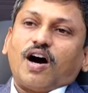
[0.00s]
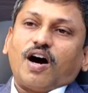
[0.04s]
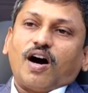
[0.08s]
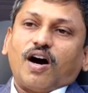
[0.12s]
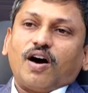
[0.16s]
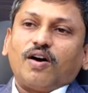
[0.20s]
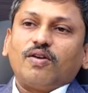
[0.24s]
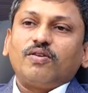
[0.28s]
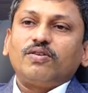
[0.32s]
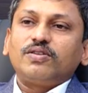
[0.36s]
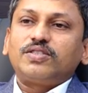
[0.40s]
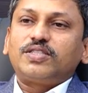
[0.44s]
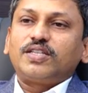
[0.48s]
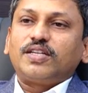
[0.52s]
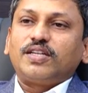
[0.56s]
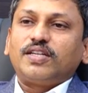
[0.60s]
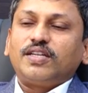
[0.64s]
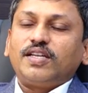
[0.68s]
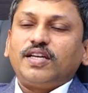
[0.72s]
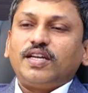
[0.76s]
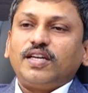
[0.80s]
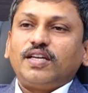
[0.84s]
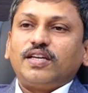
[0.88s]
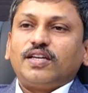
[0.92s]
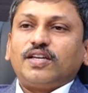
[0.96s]
ఆ
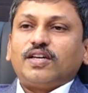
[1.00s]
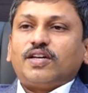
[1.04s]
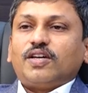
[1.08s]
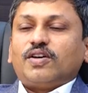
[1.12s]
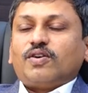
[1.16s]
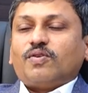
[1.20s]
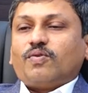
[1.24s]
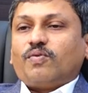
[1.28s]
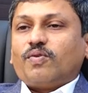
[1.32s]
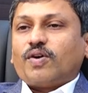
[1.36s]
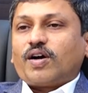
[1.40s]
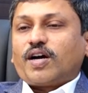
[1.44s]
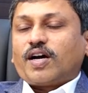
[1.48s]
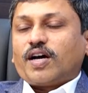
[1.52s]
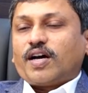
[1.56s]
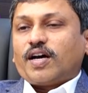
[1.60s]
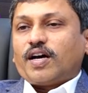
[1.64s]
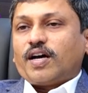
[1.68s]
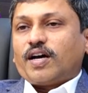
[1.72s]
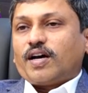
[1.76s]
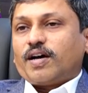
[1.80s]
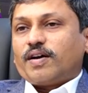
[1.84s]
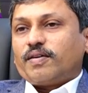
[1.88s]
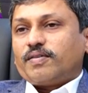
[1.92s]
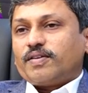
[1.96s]
ఆలోచనని ఒక
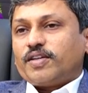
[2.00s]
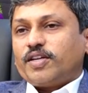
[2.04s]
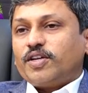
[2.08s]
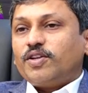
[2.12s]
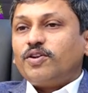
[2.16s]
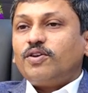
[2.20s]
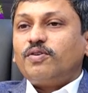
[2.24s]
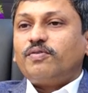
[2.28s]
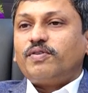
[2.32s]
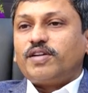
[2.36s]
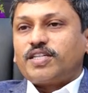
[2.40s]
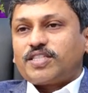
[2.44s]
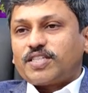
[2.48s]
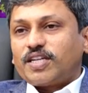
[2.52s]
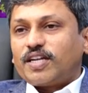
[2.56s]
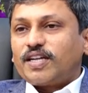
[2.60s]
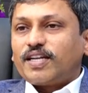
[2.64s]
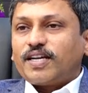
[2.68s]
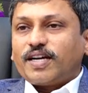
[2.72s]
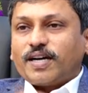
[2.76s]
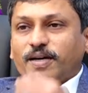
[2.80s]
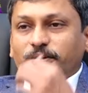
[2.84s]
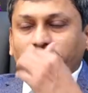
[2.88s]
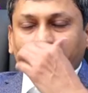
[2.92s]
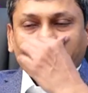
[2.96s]

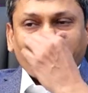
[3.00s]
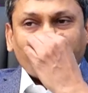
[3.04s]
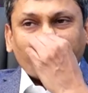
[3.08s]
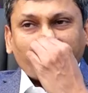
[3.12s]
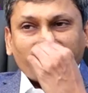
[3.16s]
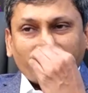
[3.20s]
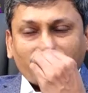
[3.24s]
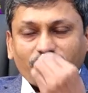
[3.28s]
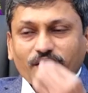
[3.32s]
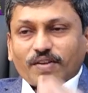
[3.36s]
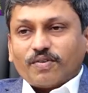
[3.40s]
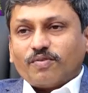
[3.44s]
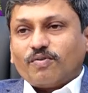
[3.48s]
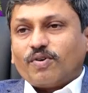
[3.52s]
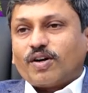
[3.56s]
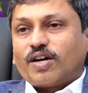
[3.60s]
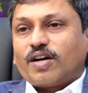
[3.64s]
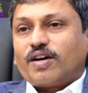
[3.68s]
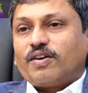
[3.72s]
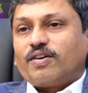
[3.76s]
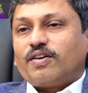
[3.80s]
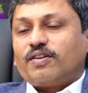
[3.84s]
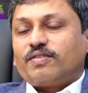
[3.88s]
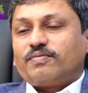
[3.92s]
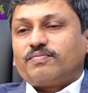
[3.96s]
ఇన్నోవేషన్గా ఒక
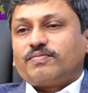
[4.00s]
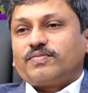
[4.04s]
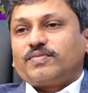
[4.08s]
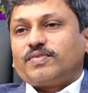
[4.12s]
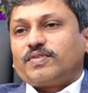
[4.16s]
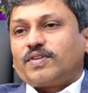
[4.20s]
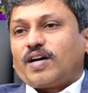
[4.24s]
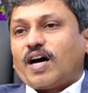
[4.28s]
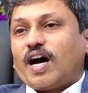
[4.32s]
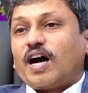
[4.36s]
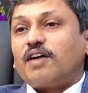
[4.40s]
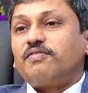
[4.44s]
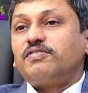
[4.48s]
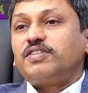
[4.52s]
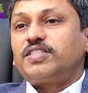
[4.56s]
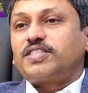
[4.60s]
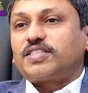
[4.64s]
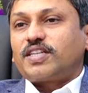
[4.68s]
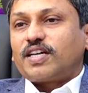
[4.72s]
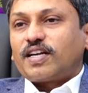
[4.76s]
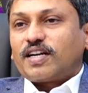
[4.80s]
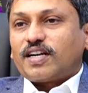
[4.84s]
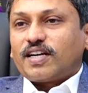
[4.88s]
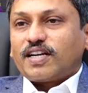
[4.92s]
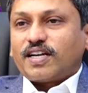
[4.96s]

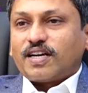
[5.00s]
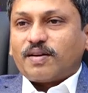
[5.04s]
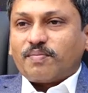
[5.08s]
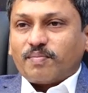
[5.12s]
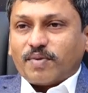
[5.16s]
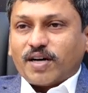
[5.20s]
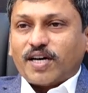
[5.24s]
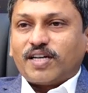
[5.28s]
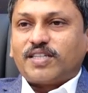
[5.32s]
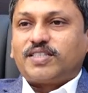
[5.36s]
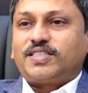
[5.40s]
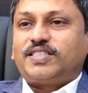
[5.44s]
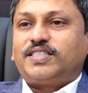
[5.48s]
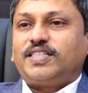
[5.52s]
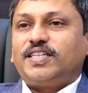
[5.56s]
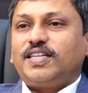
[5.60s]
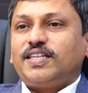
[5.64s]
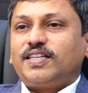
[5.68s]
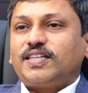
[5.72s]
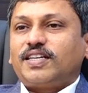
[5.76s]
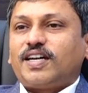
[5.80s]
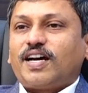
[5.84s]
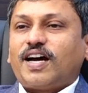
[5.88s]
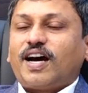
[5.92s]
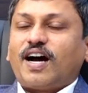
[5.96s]
ఆవిష్కరణగా మార్చి
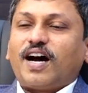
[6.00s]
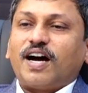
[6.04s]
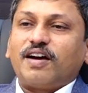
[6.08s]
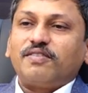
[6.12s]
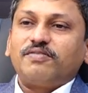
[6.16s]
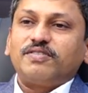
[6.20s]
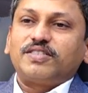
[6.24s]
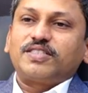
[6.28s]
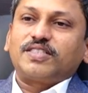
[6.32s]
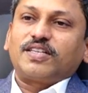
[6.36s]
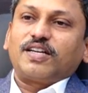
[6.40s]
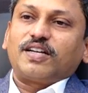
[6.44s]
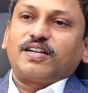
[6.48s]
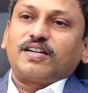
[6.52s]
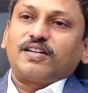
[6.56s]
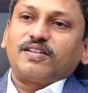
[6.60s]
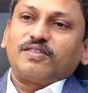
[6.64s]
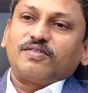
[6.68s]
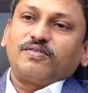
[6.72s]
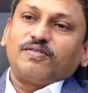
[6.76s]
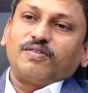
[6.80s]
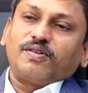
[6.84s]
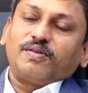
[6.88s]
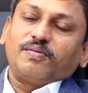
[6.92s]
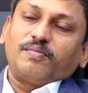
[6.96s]
ఆ ఆవిష్కరణ
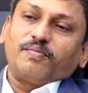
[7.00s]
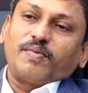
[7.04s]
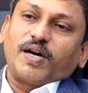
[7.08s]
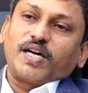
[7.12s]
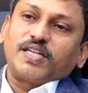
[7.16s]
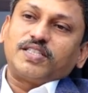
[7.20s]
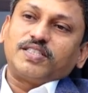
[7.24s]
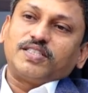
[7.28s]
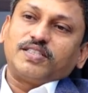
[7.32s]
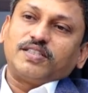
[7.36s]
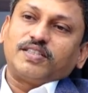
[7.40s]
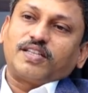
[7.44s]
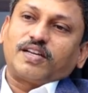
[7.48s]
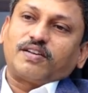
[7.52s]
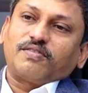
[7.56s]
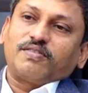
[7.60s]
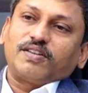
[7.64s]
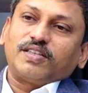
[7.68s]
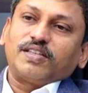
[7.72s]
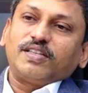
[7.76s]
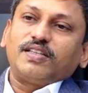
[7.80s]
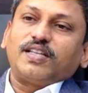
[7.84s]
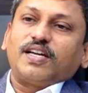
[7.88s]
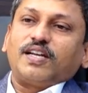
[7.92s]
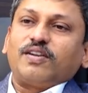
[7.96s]
మార్చిన
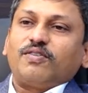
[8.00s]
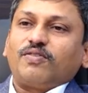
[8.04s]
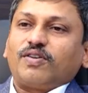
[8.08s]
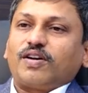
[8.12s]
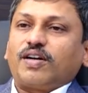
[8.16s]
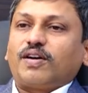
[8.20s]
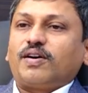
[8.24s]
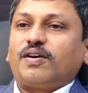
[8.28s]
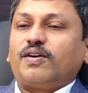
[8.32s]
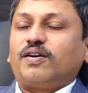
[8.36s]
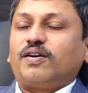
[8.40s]
తర్వాత దాన్ని ఒక